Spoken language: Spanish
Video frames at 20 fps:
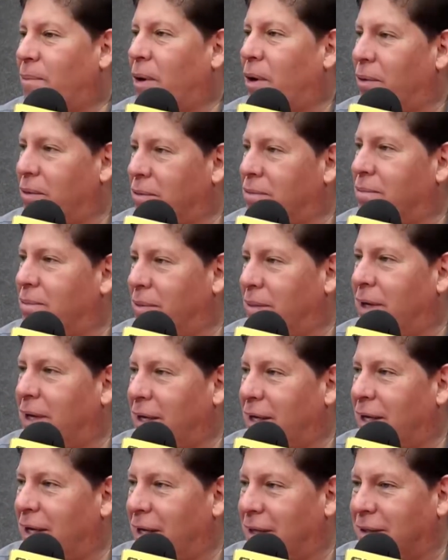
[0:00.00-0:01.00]
pero
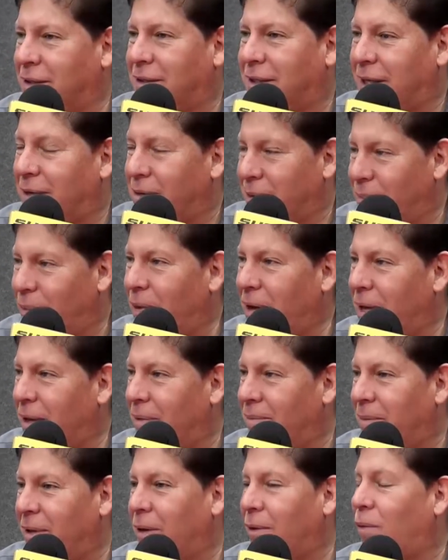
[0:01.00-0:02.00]
eh, eh, se,
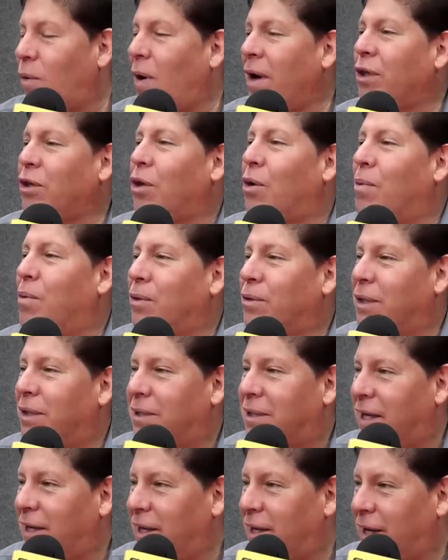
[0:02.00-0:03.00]
puede, ¿cuántos
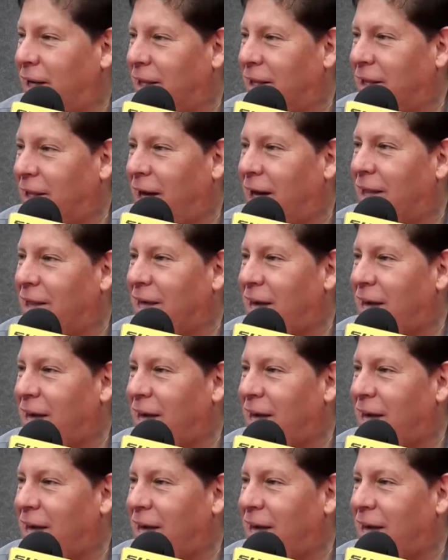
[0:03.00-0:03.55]
buses salen a,